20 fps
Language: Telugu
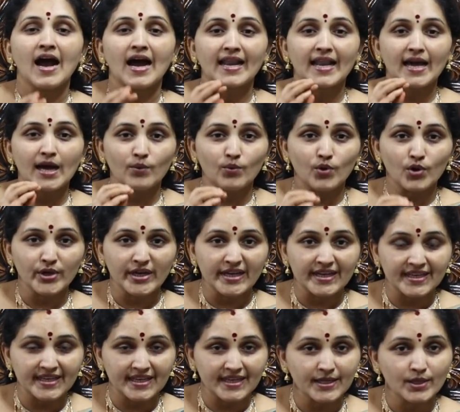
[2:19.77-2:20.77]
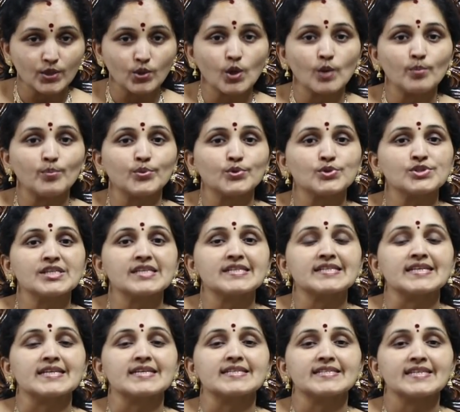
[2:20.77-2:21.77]
అలా ఒకరి ఇంట్లో పూజ
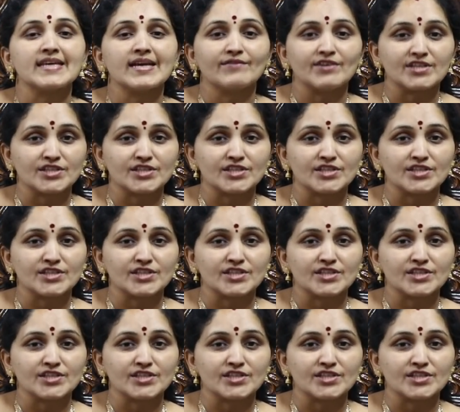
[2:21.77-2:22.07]
చేసే